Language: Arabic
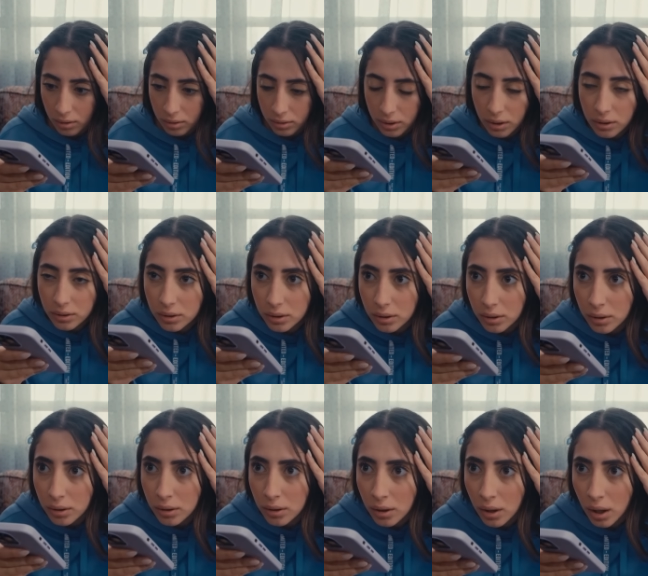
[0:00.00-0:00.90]
استني
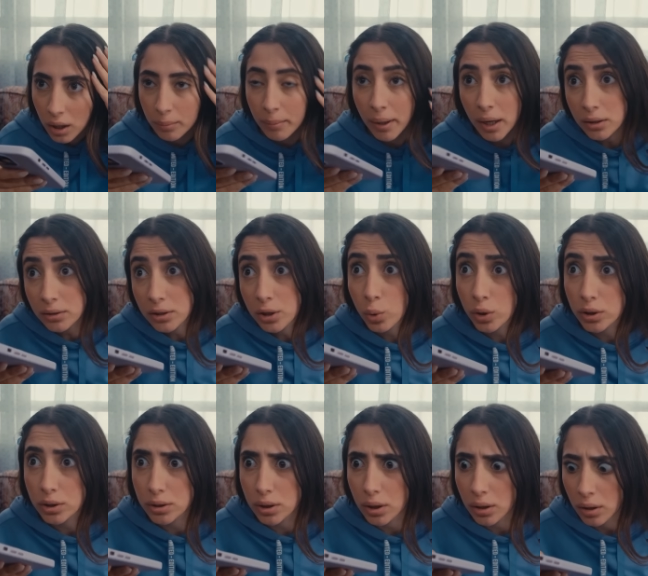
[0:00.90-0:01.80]
انا ما عندي
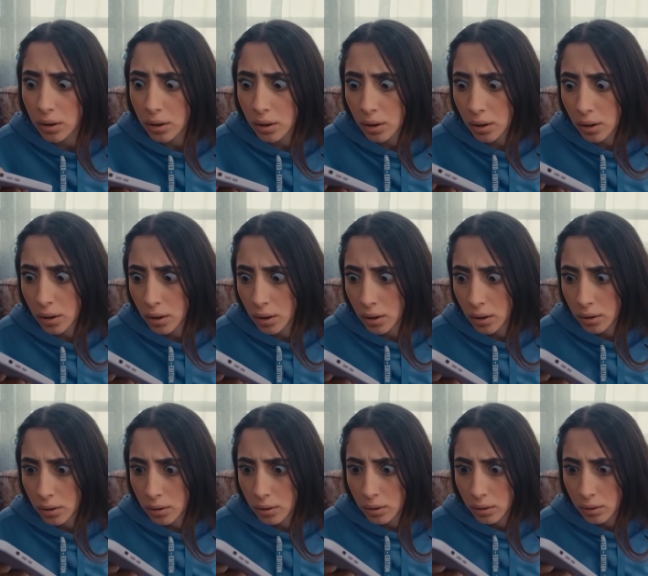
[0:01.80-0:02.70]
وصل
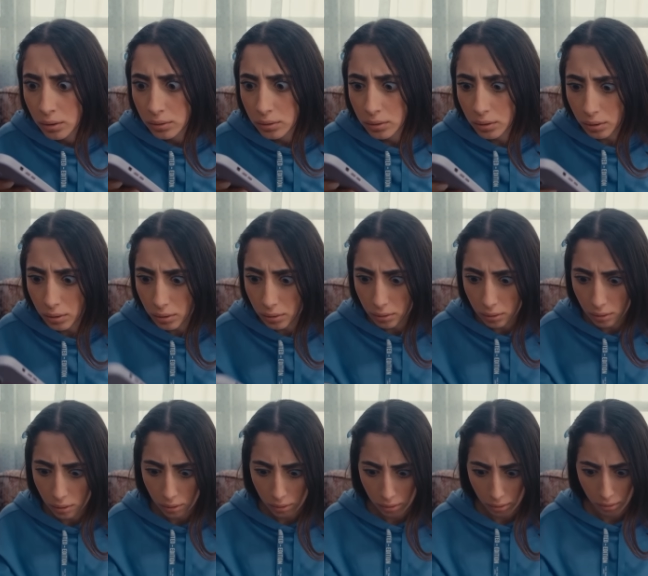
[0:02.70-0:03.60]
يا
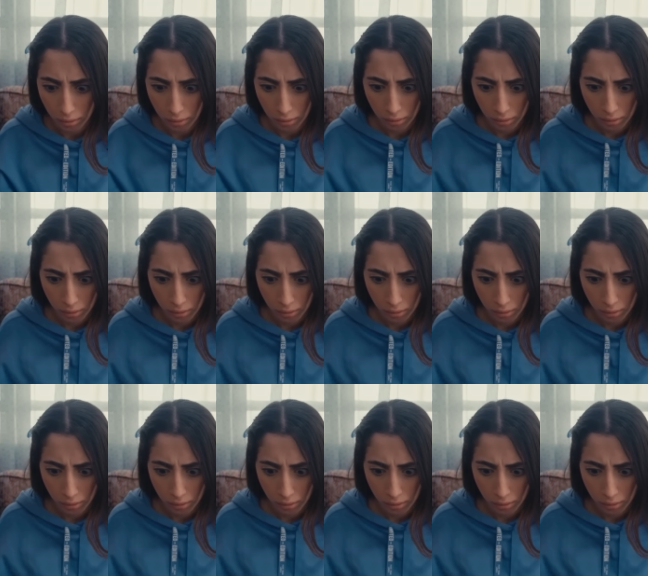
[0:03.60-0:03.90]
الله